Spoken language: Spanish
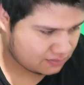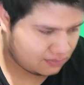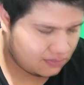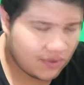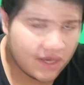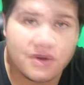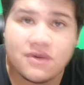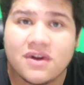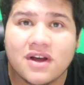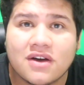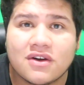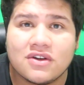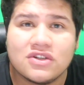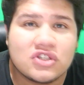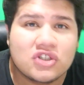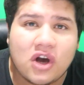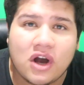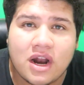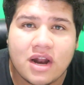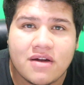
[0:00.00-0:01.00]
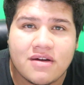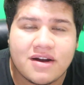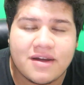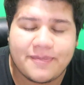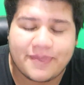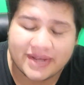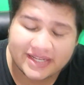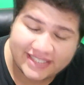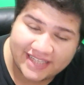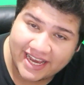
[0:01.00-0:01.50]
en una consola, en una
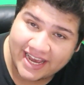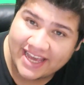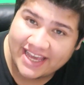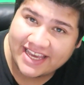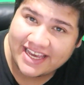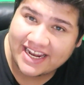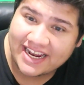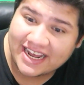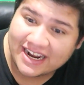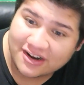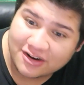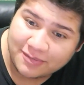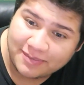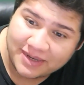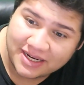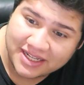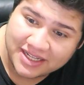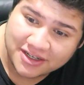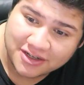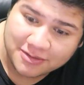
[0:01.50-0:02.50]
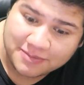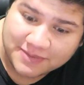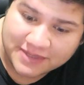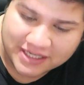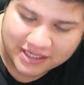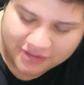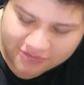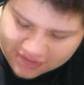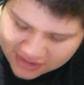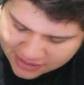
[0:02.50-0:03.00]
PC y la ropa la dejo
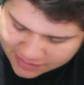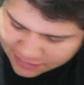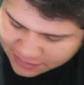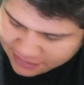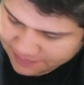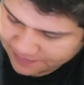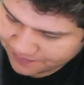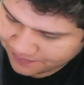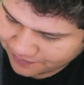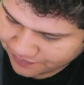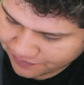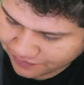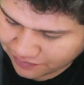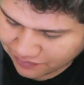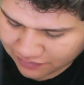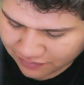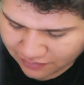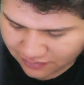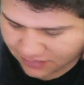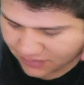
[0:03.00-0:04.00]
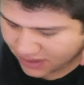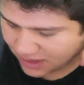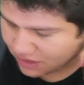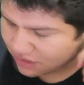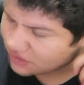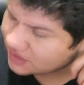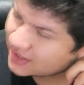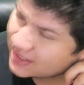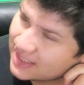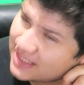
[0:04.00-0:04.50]
para el último.
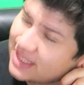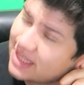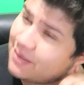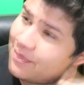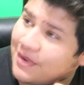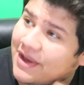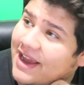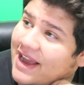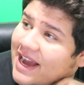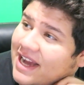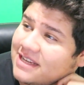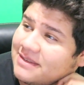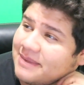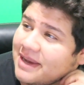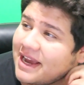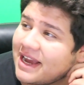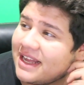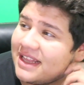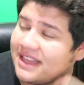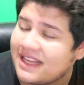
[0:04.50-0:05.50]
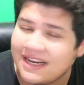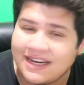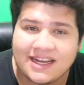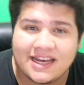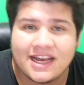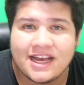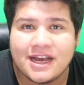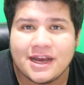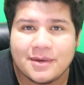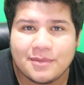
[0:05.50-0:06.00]
Entonces este tipo de cajas me encantan
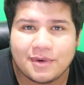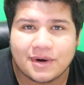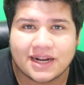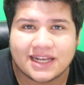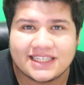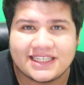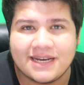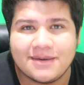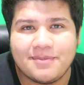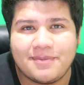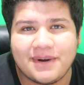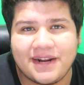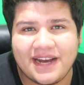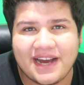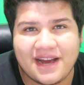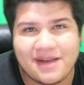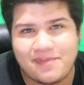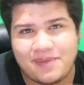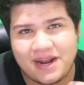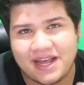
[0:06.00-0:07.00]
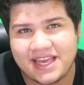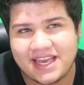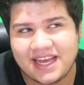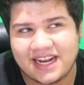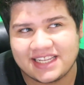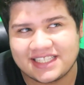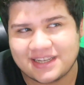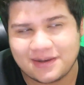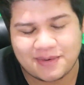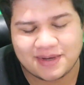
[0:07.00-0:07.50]
porque siempre hay
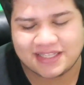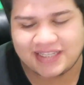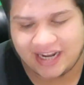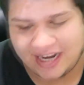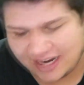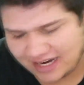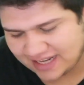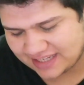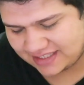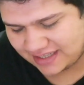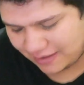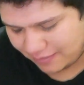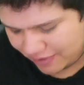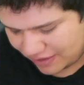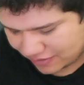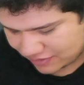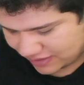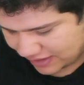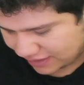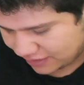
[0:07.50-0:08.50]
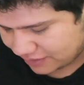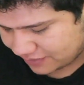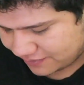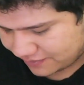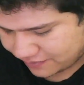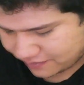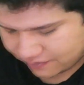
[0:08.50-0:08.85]
playeras que me salen y las termino usando.